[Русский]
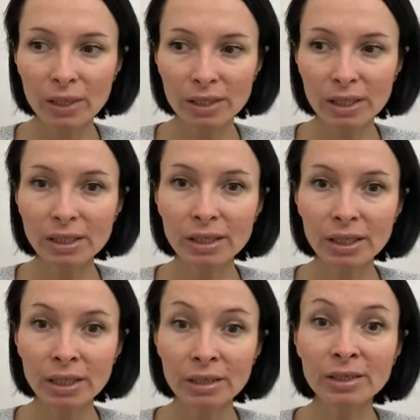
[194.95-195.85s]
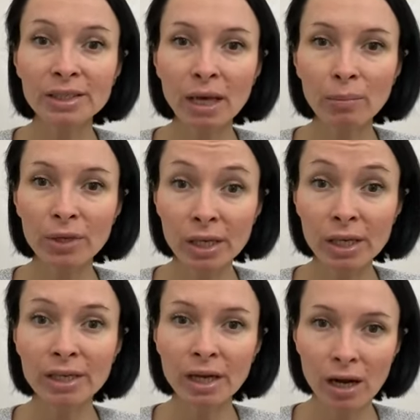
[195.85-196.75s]
позиции
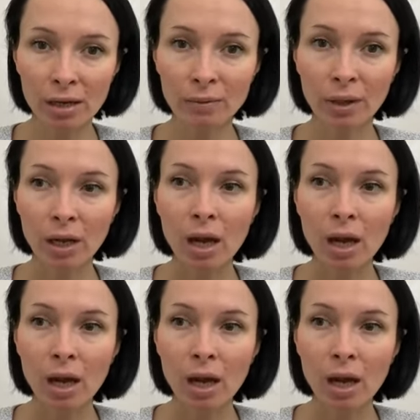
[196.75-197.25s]
семьи «я».